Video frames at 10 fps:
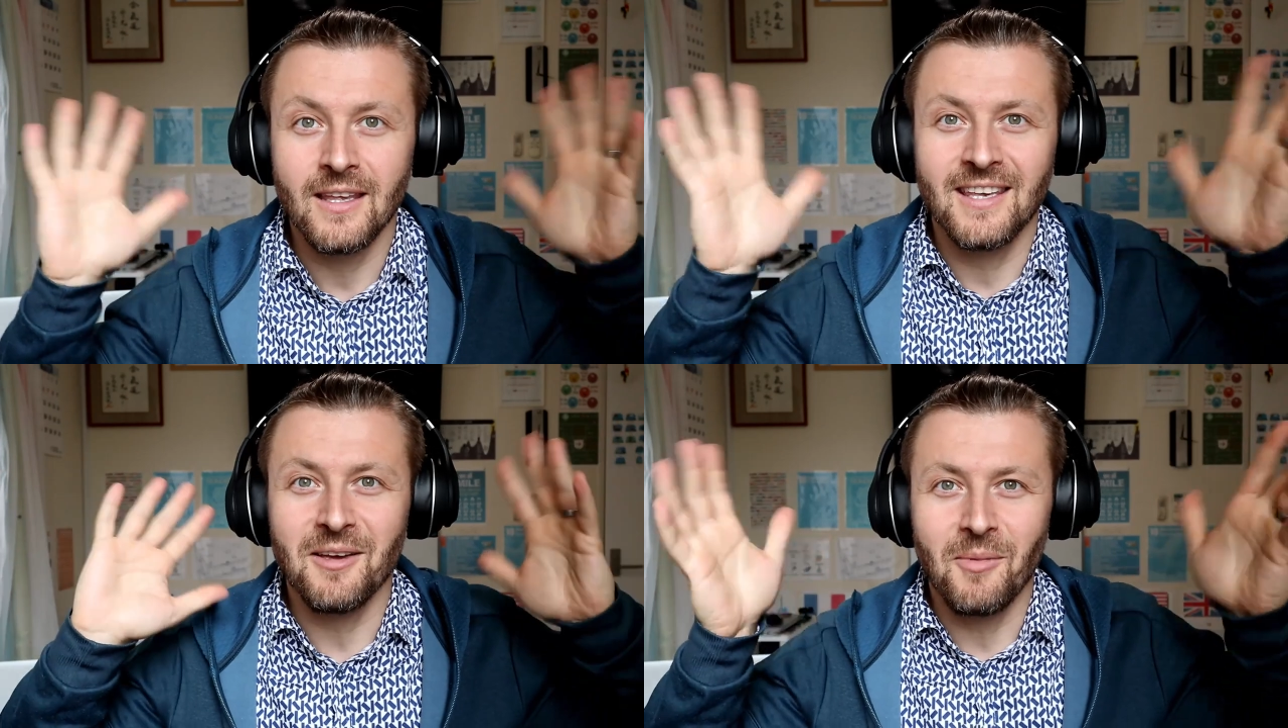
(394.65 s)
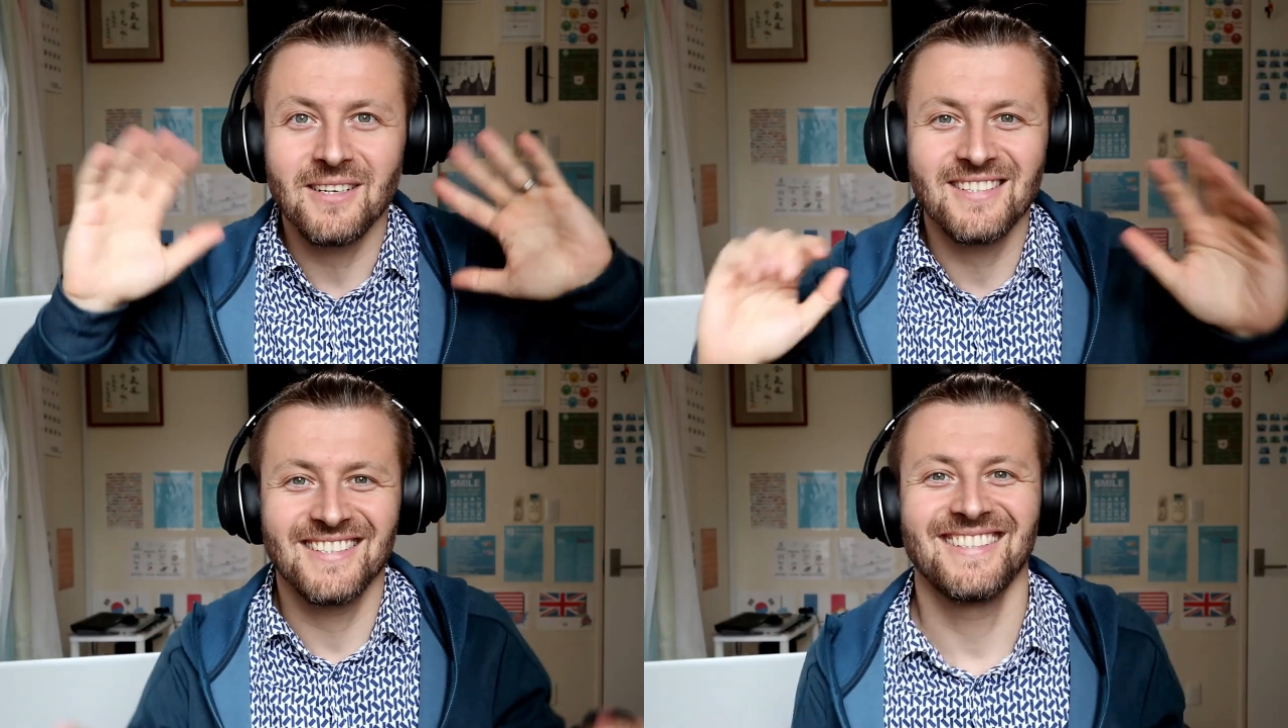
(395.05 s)
聞け
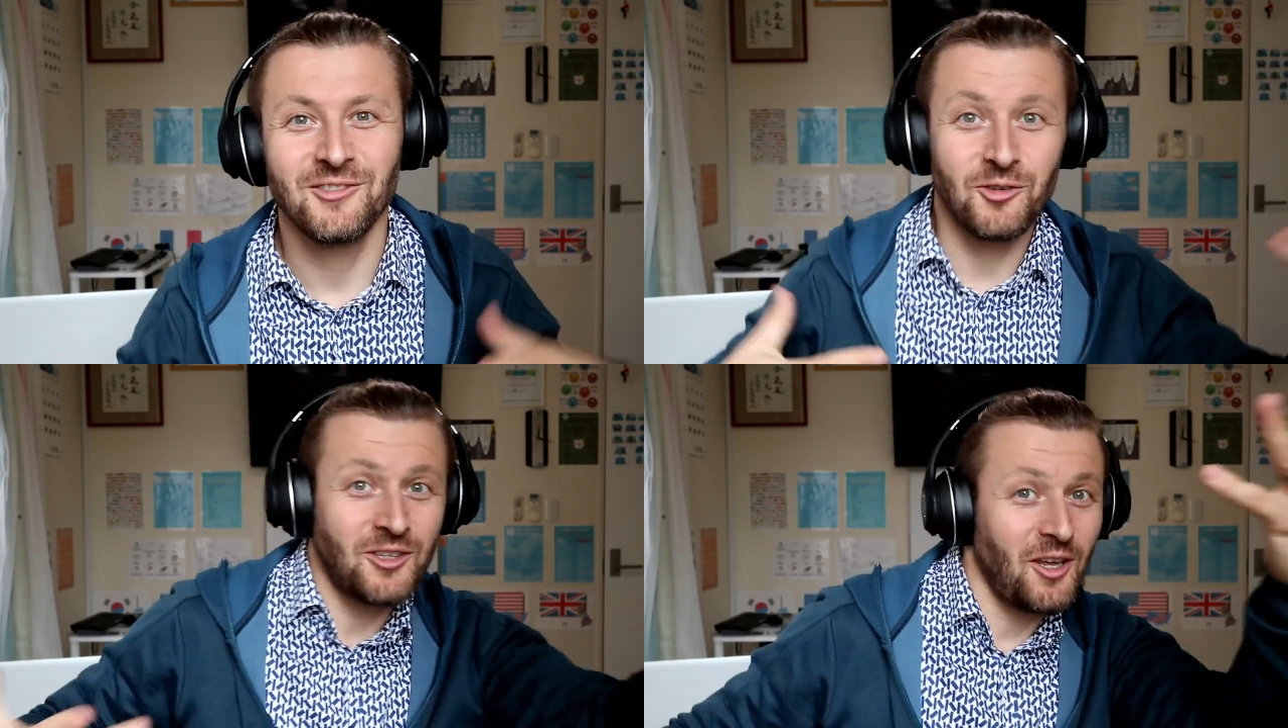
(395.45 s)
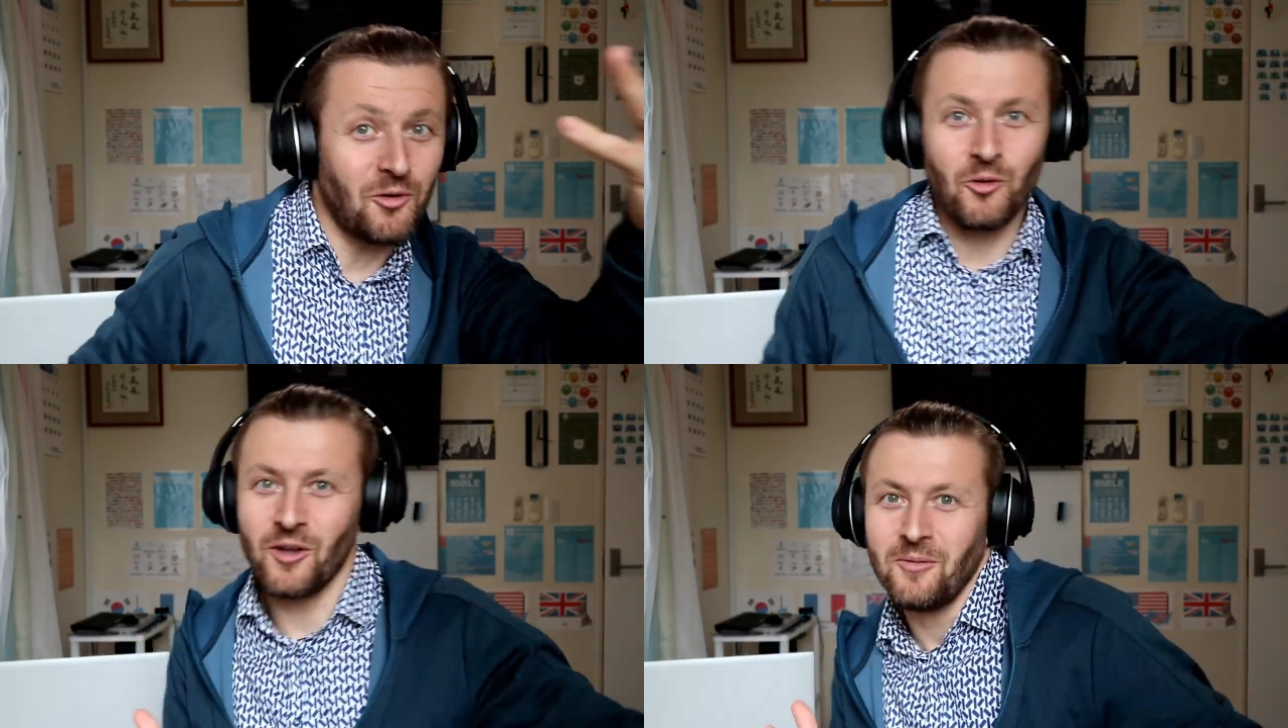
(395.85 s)
ますそして
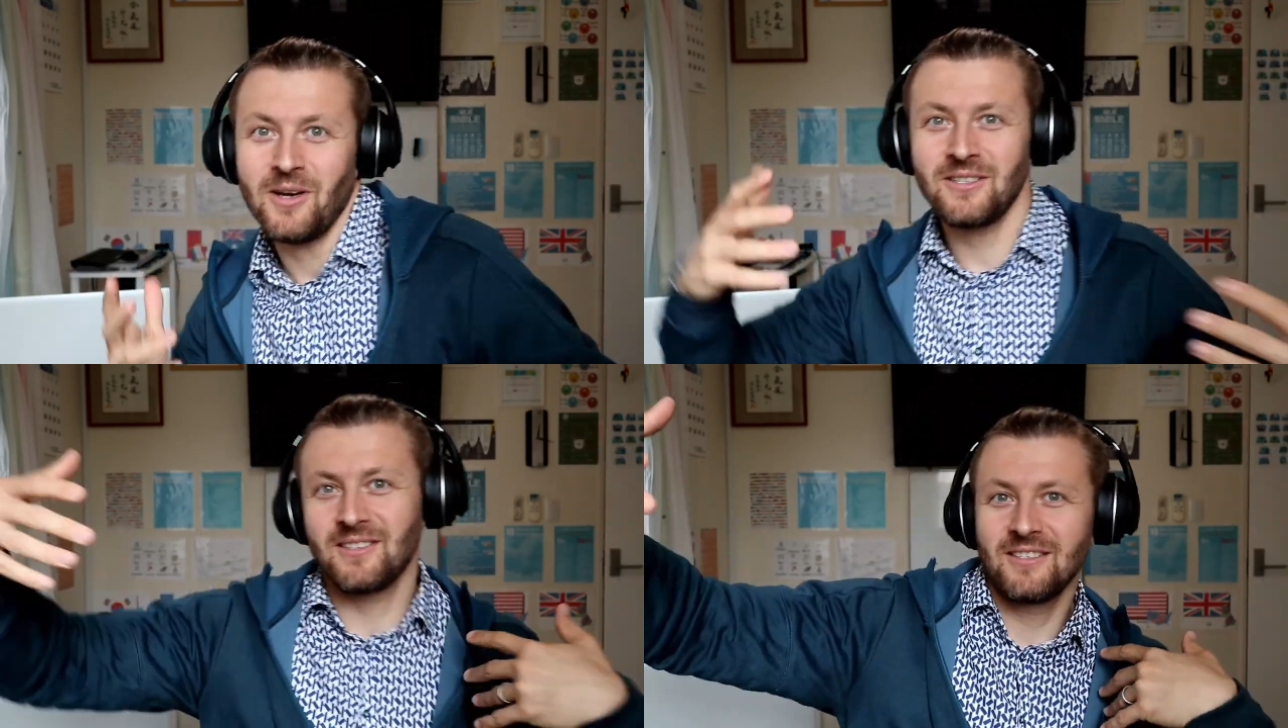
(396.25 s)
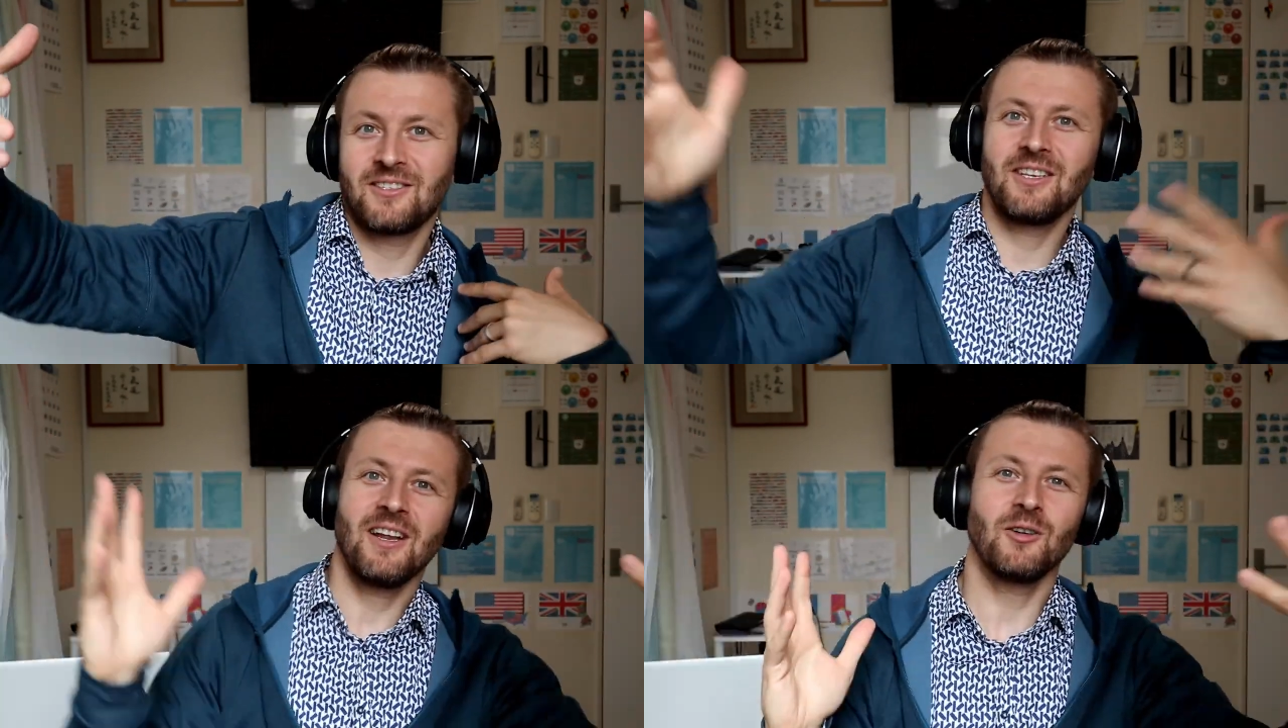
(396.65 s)
動けま
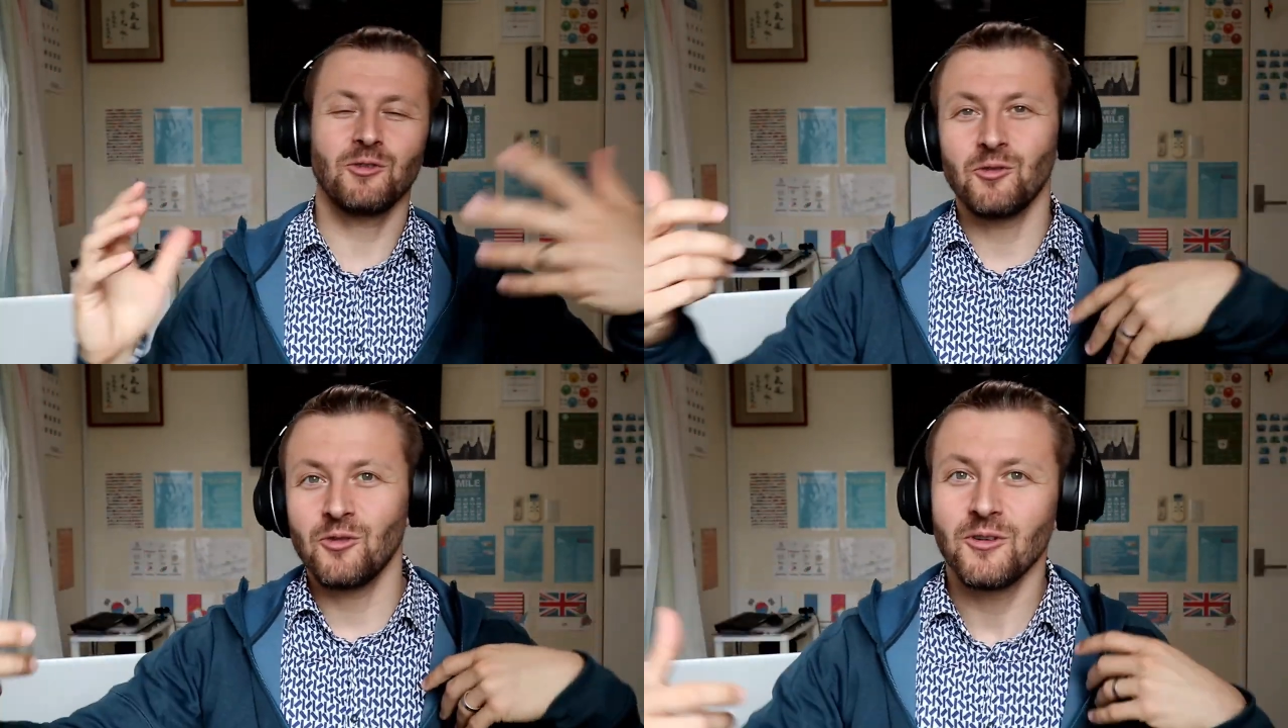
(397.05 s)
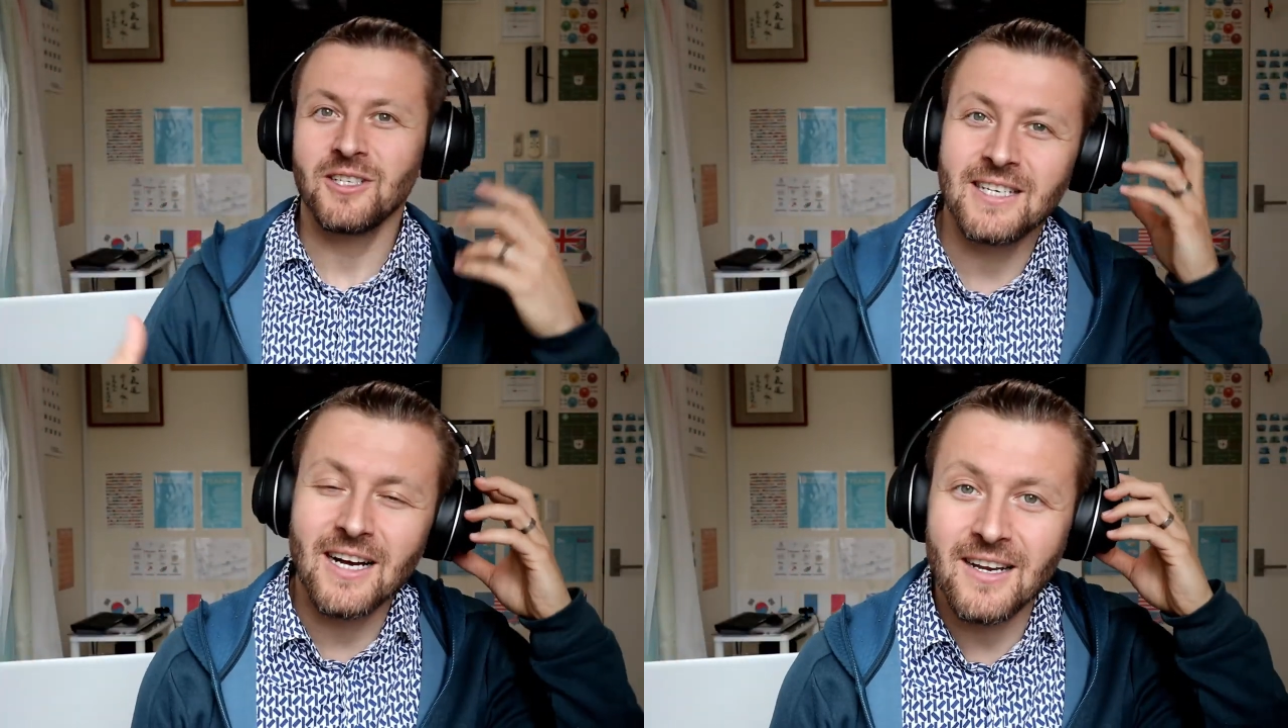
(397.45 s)
す好きなことを
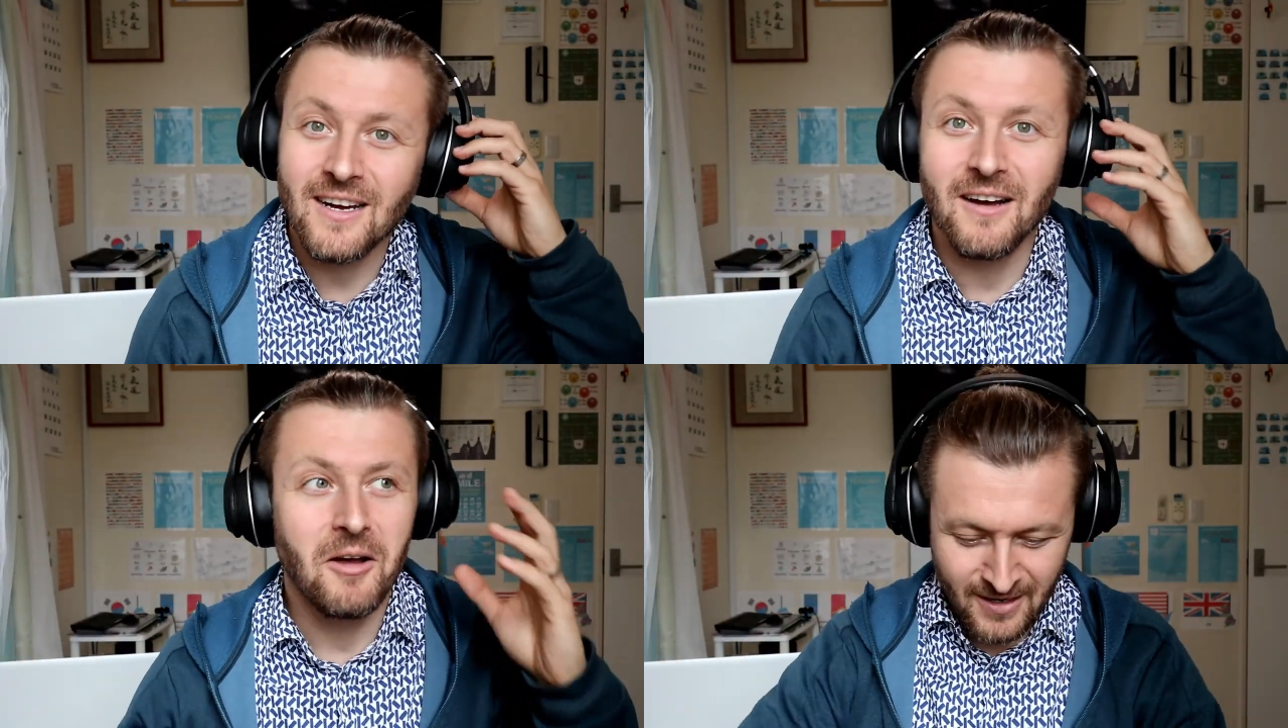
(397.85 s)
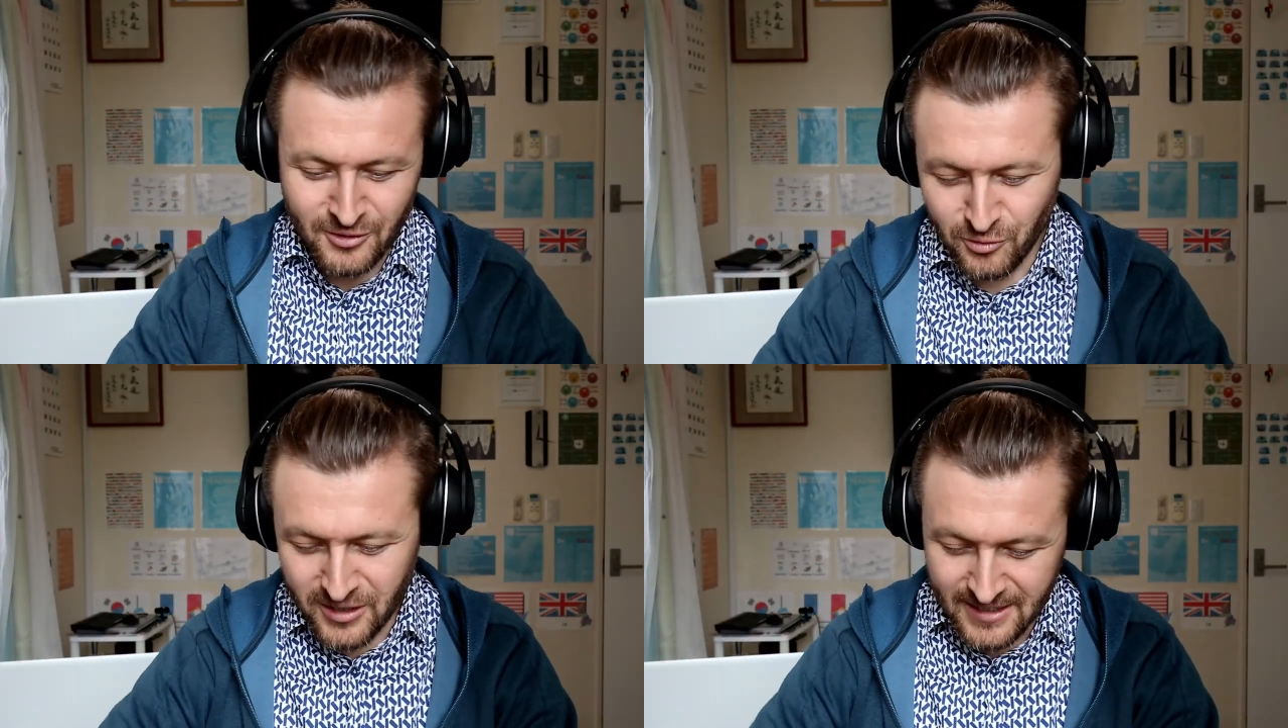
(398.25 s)
しながらラジオ聴